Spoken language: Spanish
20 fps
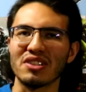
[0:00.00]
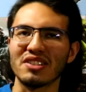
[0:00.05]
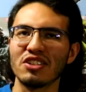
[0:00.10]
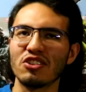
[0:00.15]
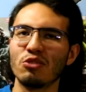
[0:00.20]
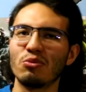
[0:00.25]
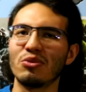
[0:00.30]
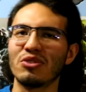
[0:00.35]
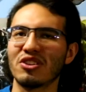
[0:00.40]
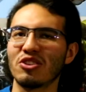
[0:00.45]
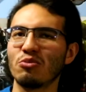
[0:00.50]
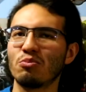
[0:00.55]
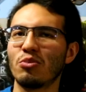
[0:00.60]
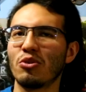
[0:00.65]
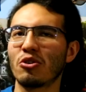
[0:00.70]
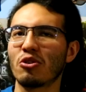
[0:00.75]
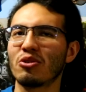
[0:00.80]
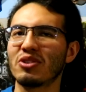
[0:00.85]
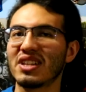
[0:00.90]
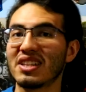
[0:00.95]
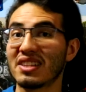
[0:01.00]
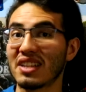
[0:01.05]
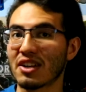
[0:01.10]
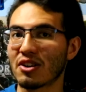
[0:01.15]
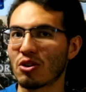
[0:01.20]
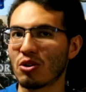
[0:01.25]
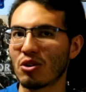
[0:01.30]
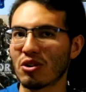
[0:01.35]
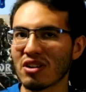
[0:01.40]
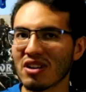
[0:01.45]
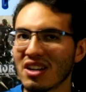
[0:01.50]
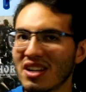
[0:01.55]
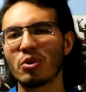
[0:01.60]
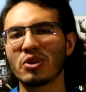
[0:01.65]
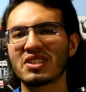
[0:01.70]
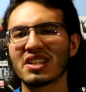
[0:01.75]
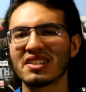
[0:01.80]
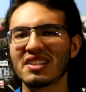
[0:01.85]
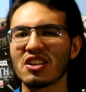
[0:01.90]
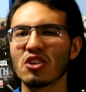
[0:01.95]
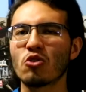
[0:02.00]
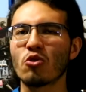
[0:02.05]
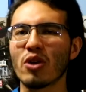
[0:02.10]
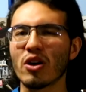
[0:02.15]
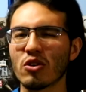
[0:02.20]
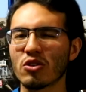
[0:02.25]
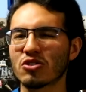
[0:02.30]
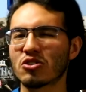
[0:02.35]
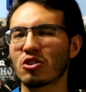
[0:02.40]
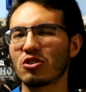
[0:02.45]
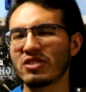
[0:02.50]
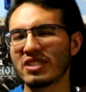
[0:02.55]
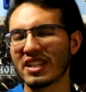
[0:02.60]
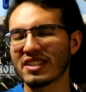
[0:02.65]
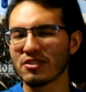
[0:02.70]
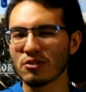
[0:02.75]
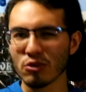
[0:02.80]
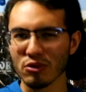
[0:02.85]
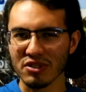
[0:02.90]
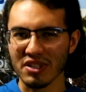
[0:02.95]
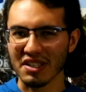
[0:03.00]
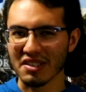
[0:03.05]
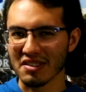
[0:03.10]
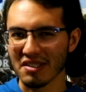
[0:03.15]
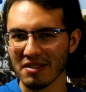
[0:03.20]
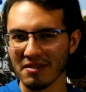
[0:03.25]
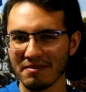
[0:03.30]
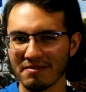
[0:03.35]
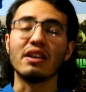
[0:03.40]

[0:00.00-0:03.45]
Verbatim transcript: así como que un poco de terror, pues hacen juegos con las luces.